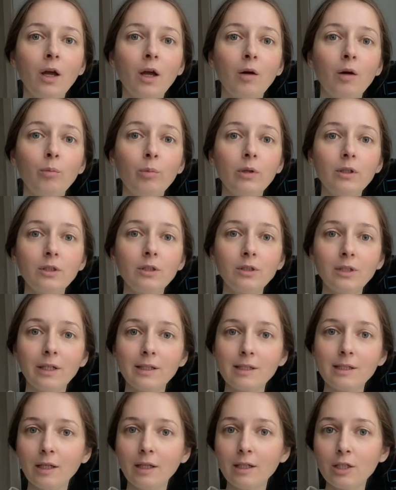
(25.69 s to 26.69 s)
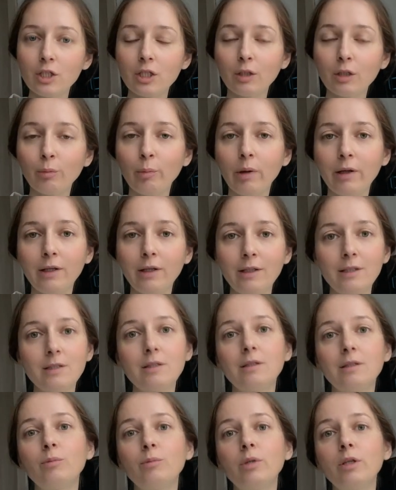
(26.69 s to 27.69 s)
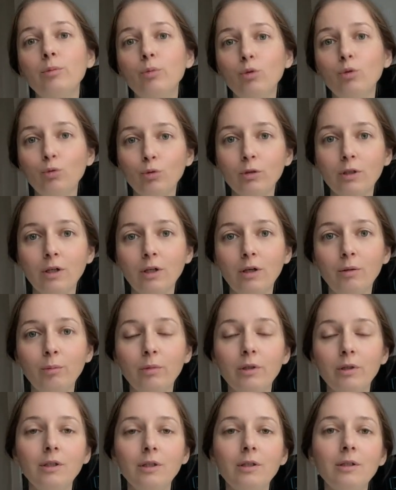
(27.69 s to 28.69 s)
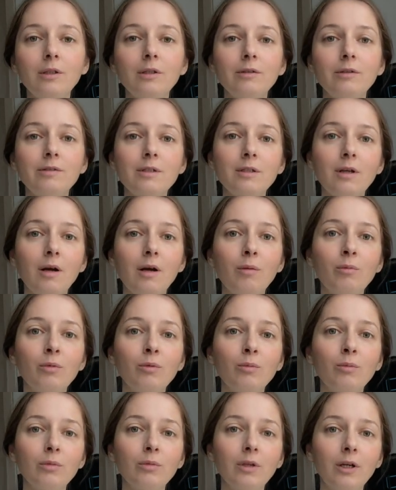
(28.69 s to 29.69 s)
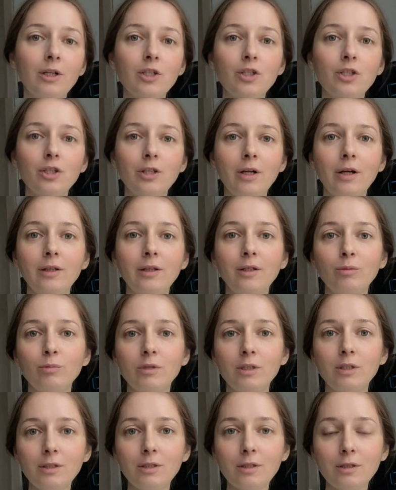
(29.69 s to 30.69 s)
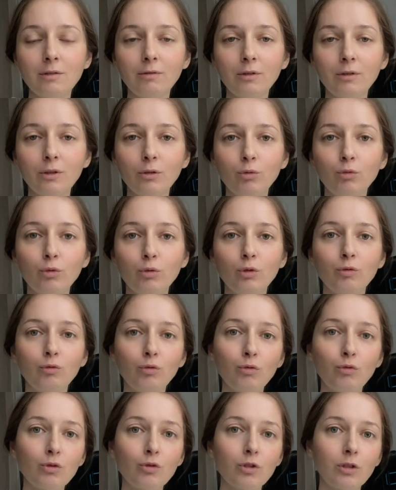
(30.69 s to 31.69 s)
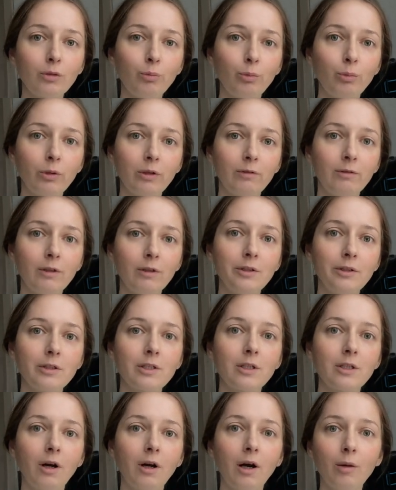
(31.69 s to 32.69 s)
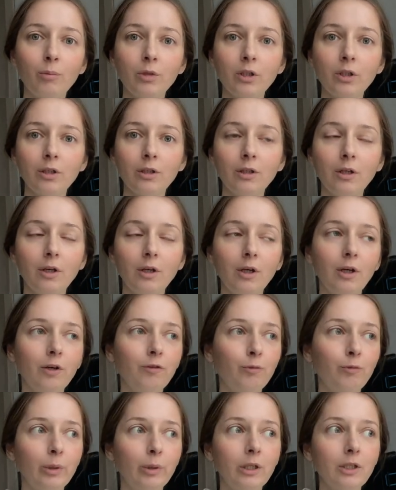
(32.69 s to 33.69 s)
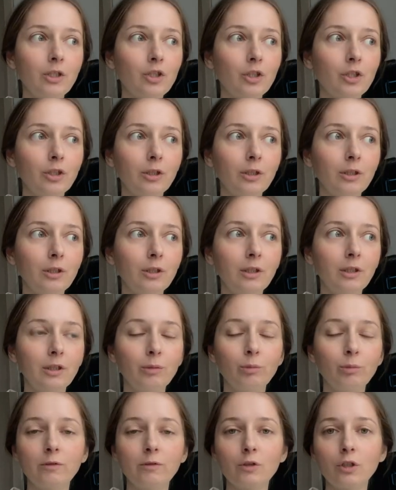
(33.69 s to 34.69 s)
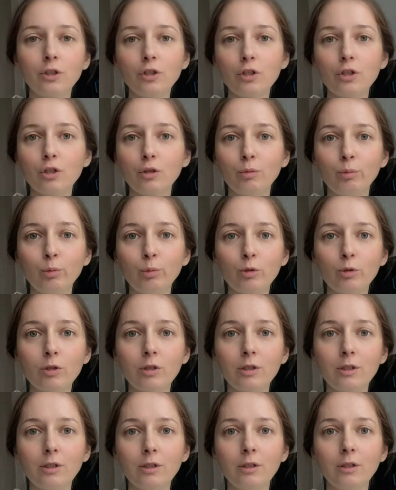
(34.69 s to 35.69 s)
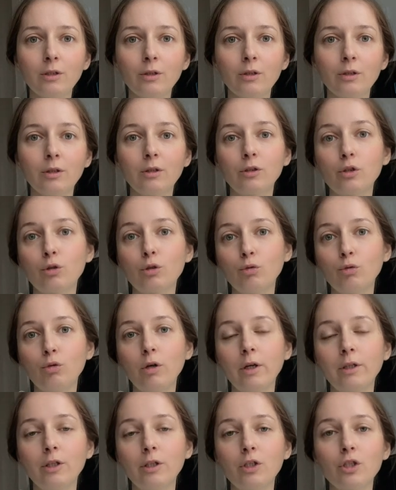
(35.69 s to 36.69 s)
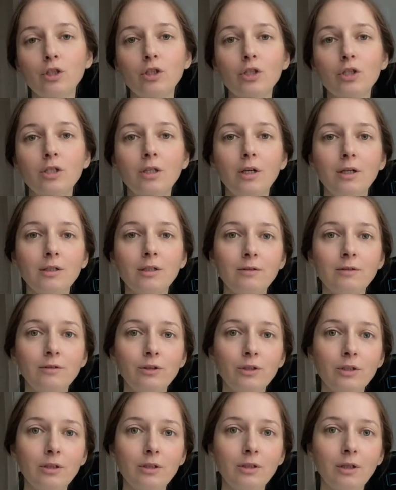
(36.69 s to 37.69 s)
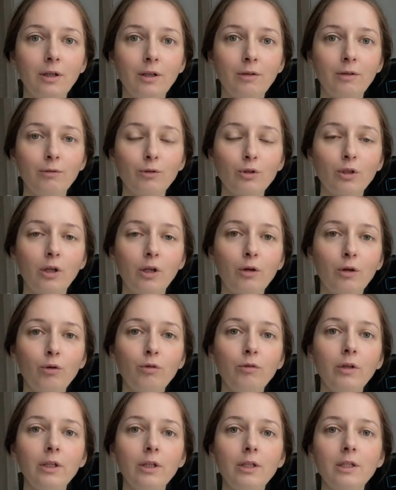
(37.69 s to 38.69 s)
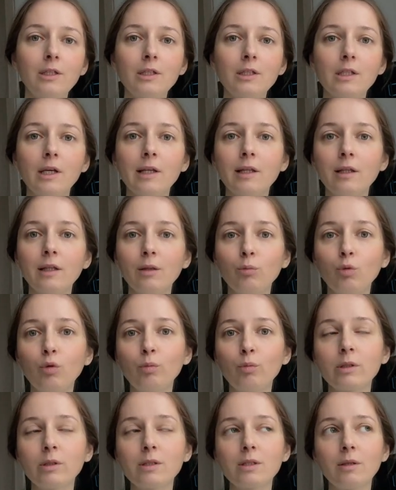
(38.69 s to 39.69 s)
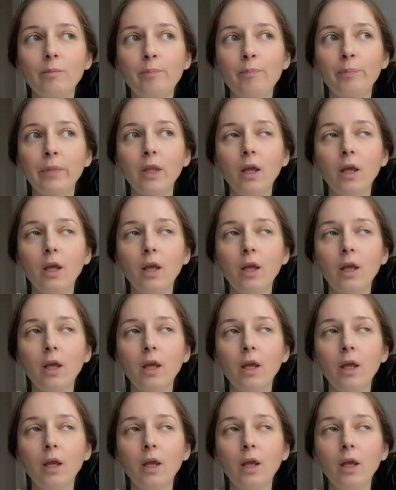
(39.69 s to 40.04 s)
был достаточно болезненным ребенком, и в самом даже раннем детстве у него уже появились камни в печени, либо в желчном пузыре, что, конечно же, сказывалось на его здоровье отрицательным образом.